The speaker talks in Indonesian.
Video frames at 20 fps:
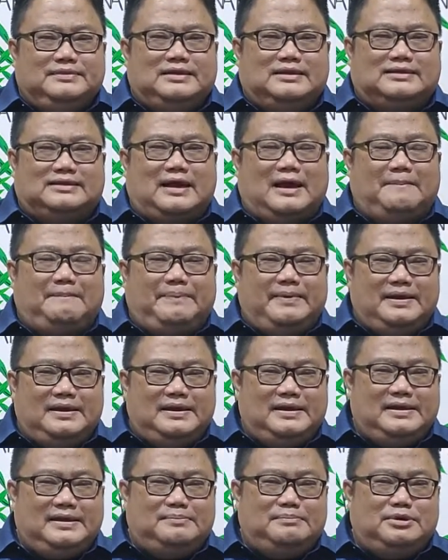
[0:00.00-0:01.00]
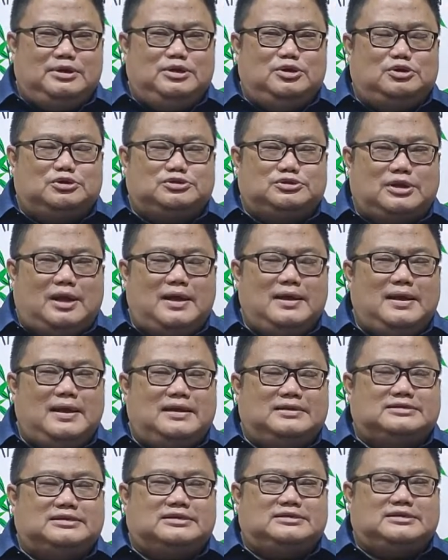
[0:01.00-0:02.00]
Tetapi menurut
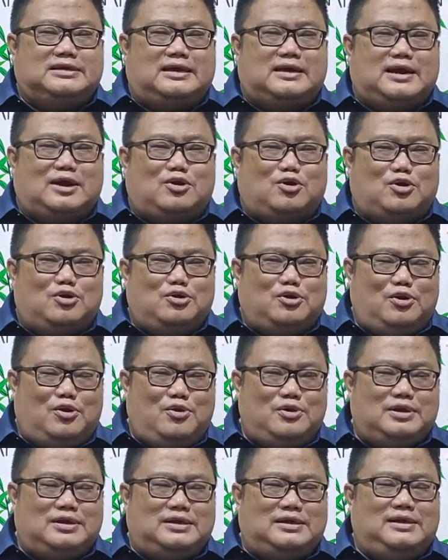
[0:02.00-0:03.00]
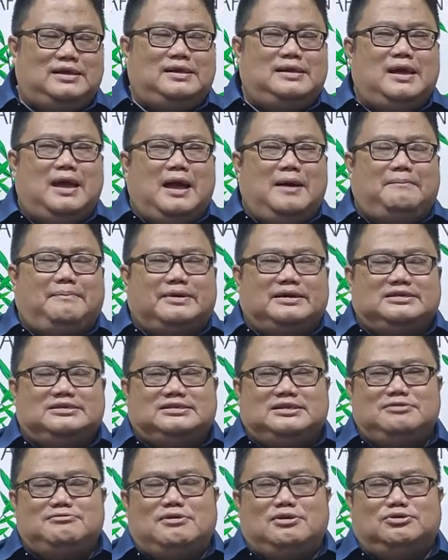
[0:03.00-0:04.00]
saya secara kronologi
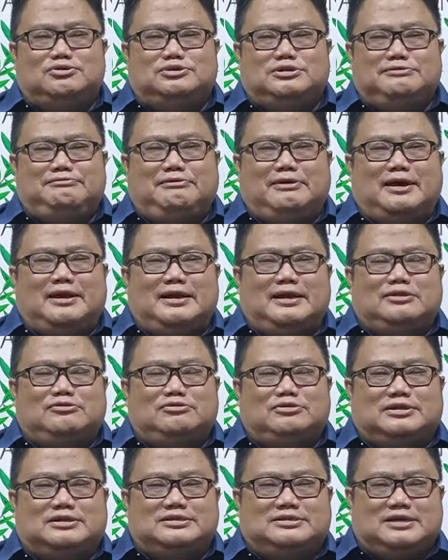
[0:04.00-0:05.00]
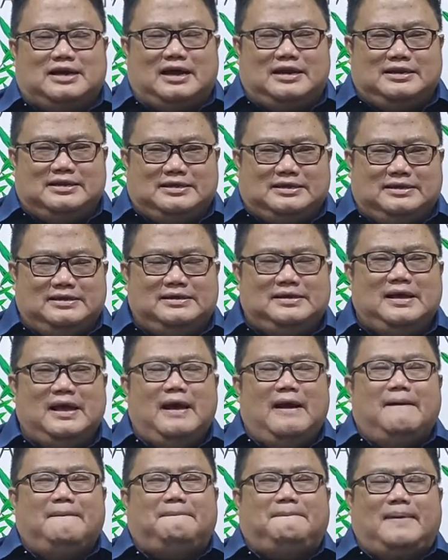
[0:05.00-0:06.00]
peristiwa Lucifer itu terjadi
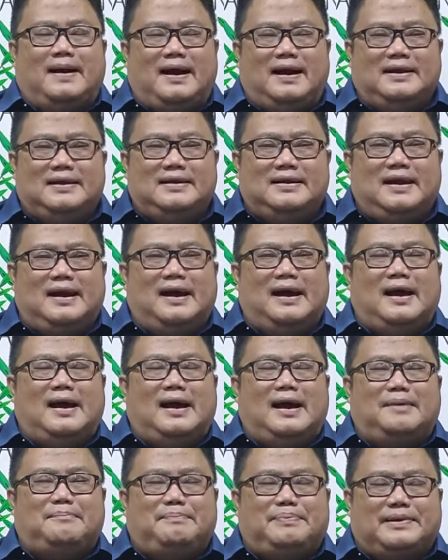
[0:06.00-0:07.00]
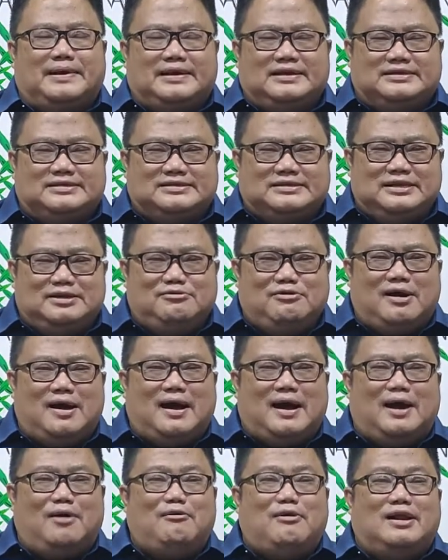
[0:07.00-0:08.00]
pada peristiwa
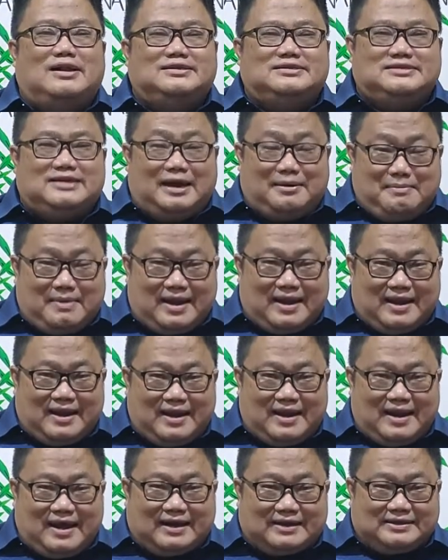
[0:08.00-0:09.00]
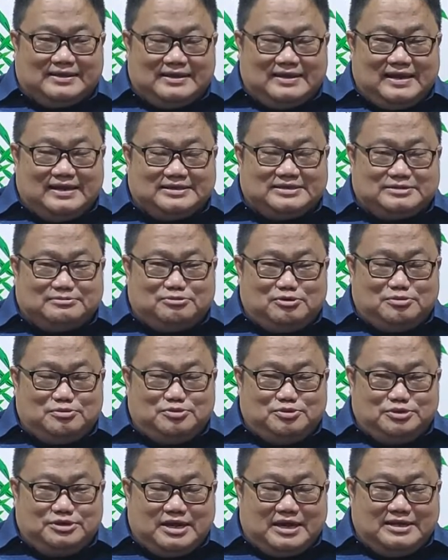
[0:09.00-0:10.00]
awal zaman, artinya sebelum
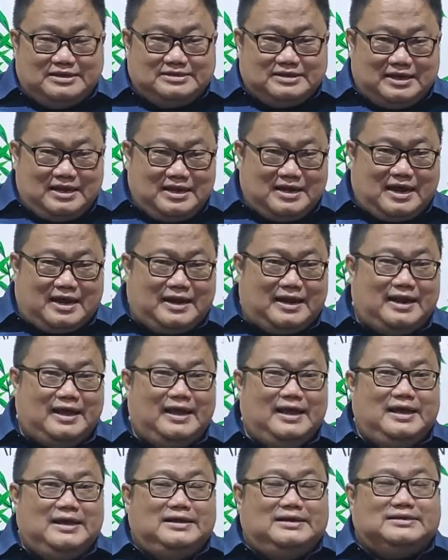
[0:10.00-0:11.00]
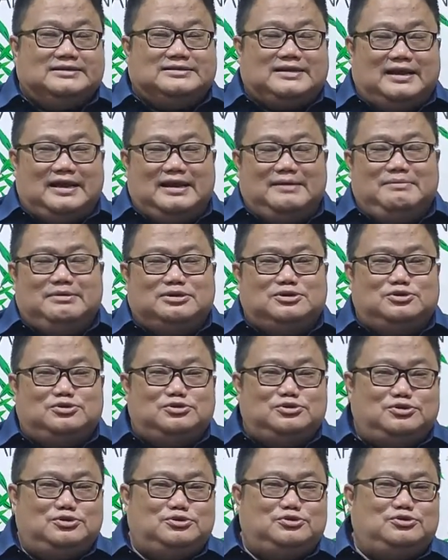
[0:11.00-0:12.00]
dunia dijadikan. Saya lebih
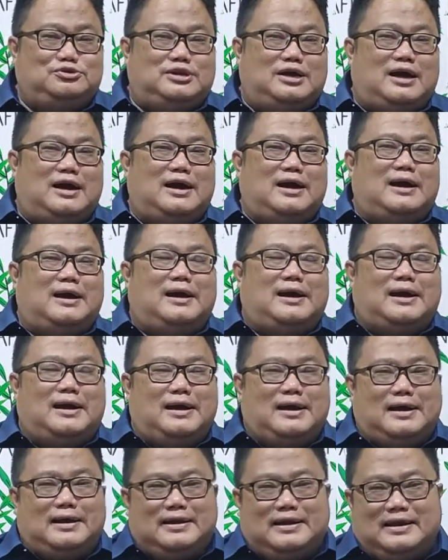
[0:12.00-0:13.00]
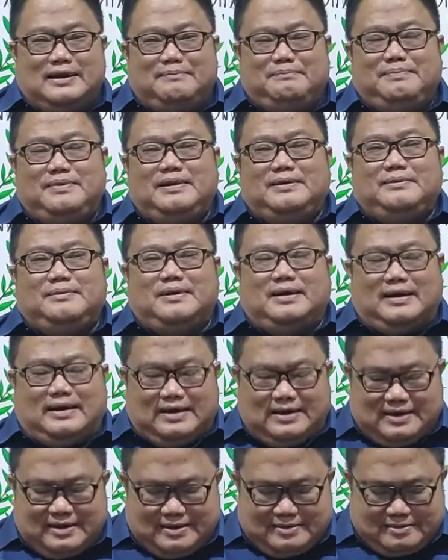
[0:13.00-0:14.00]
setuju dan lebih
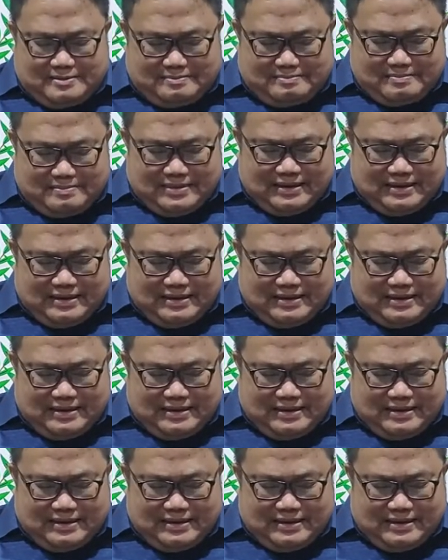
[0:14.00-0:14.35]
uh,